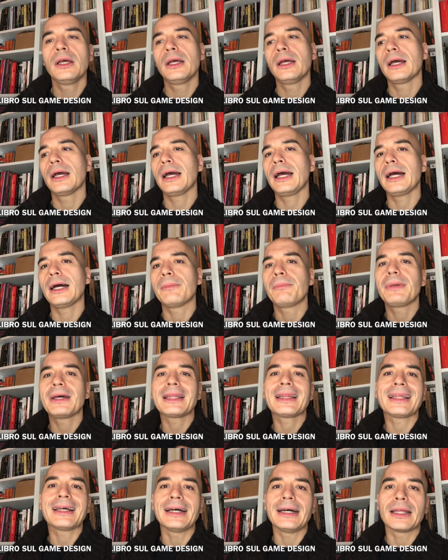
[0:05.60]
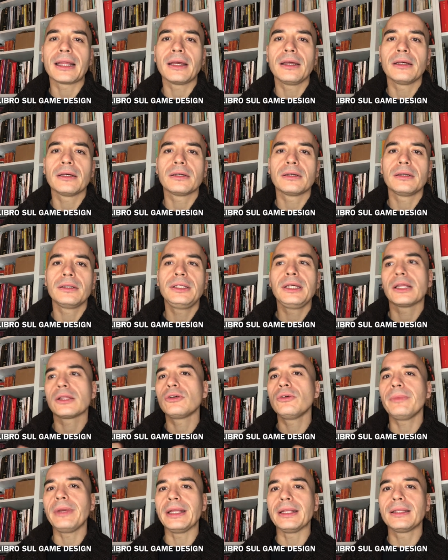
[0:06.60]
a parlare di
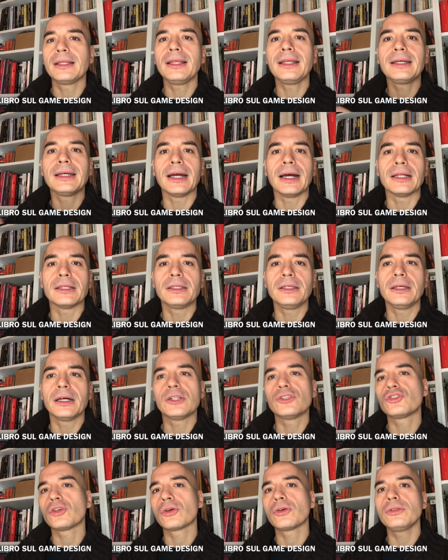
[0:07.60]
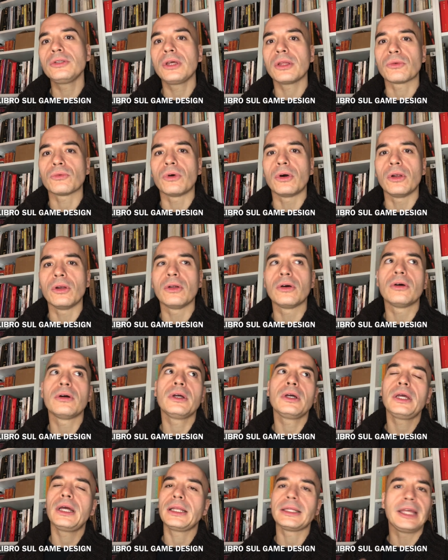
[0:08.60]
argomenti legati al gioco di ruolo
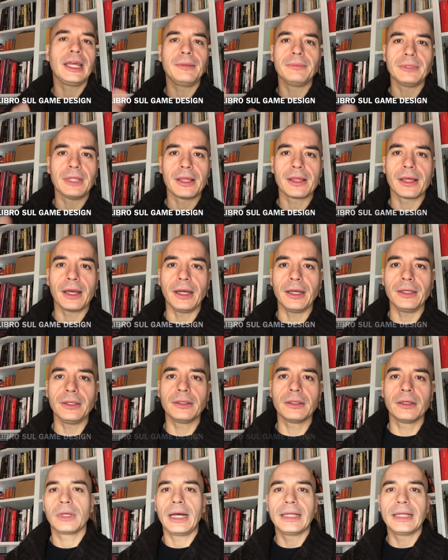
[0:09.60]
e al game design.